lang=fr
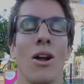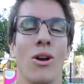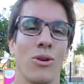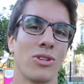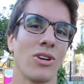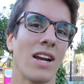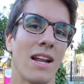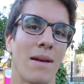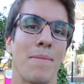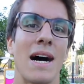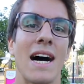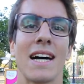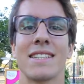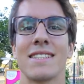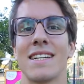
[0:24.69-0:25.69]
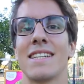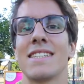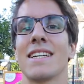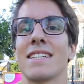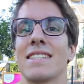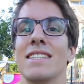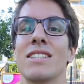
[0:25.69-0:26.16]
Le curl à la barre, c'est
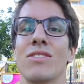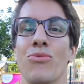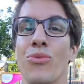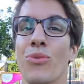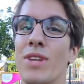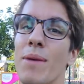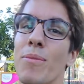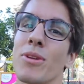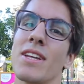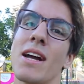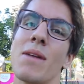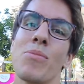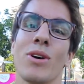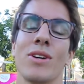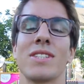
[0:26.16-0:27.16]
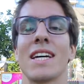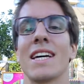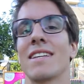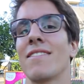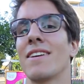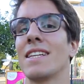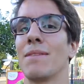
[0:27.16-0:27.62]
l'exercice fondamental pour réussir
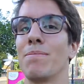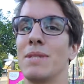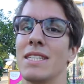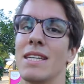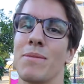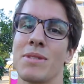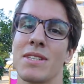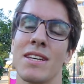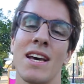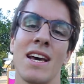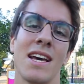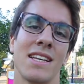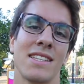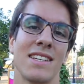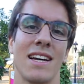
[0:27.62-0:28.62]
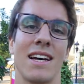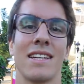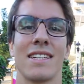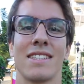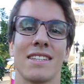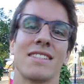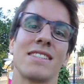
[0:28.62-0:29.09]
à travailler tes biceps. C'est
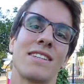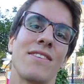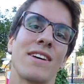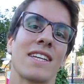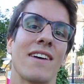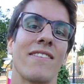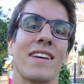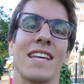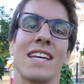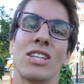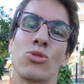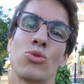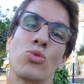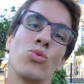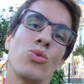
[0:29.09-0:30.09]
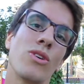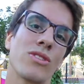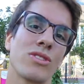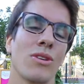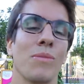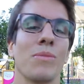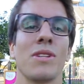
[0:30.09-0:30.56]
un exercice qui va travailler tout
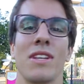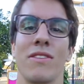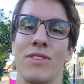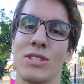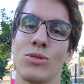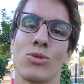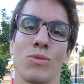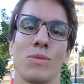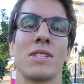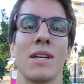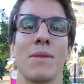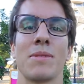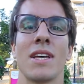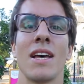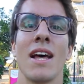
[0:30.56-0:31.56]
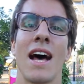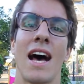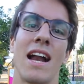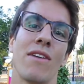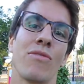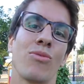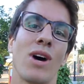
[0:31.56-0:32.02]
l'ensemble des faisceaux de ton biceps,
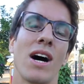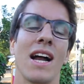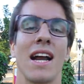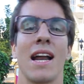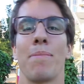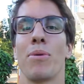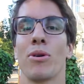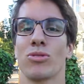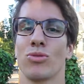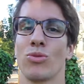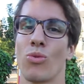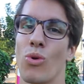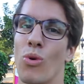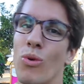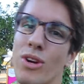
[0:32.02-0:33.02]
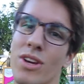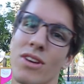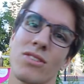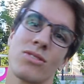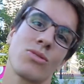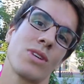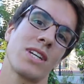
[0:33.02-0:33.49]
à la fois la portion
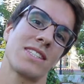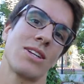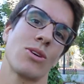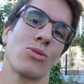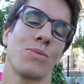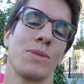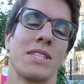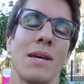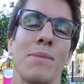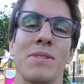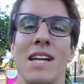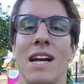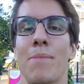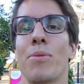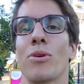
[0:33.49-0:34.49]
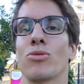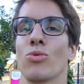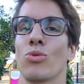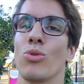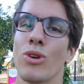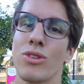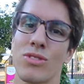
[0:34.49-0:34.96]
longue sur l'extérieur de ton biceps, la
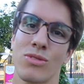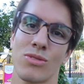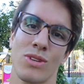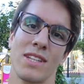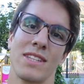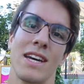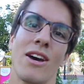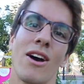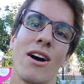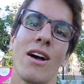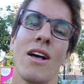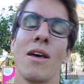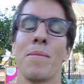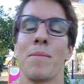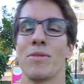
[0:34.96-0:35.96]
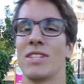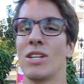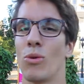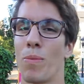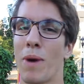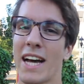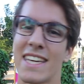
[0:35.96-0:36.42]
portion courte sur l'intérieur, mais
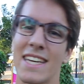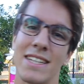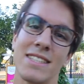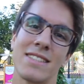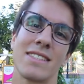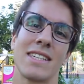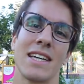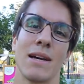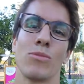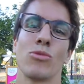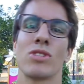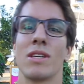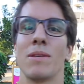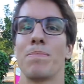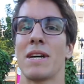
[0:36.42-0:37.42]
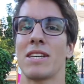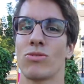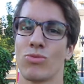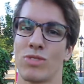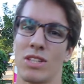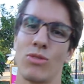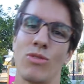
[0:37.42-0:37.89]
aussi le brachialis qui est un muscle qui passe
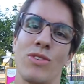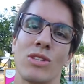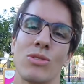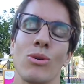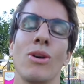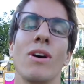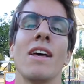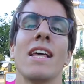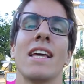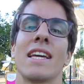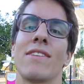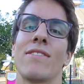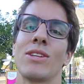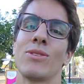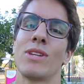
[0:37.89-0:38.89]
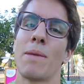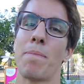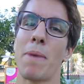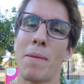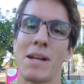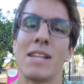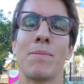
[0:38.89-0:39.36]
sous ces deux faisceaux qui va donner
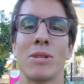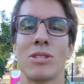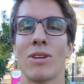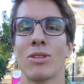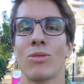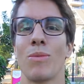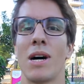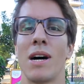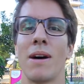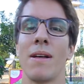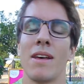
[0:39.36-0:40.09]
pas mal d'épaisseur à ton bras.